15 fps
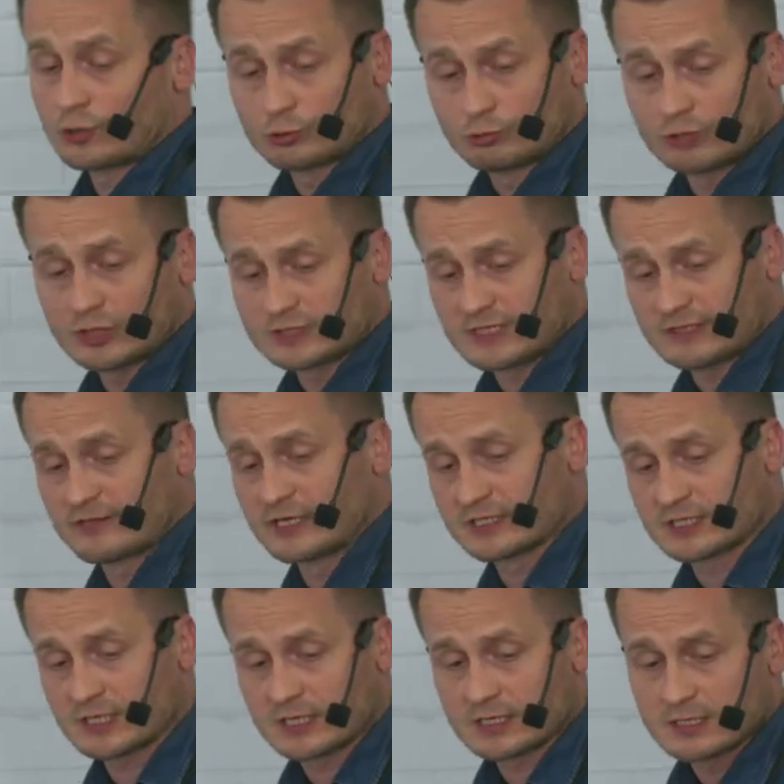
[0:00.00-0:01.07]
o których za
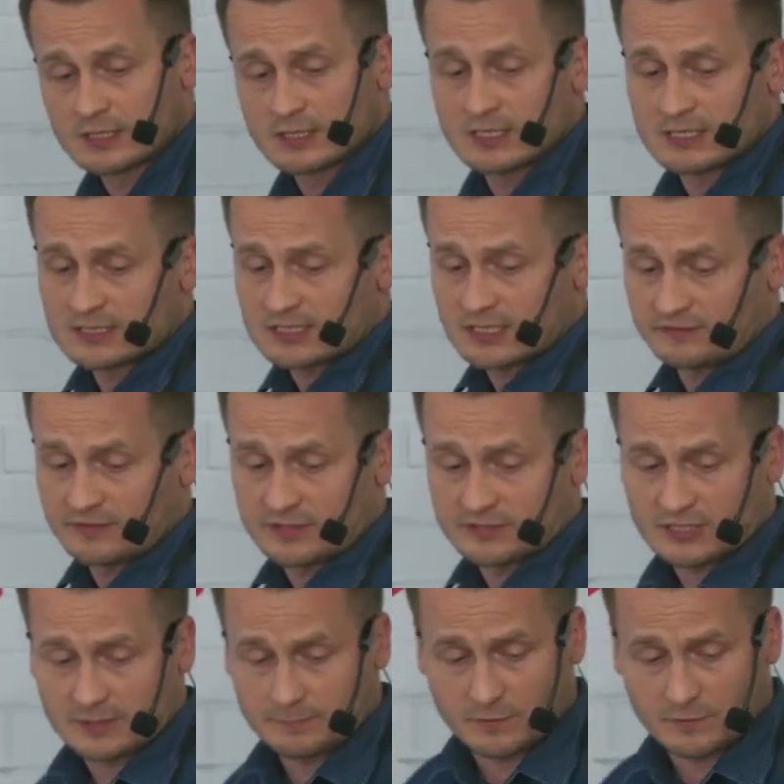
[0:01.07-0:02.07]
chwileczkę, za chwileczkę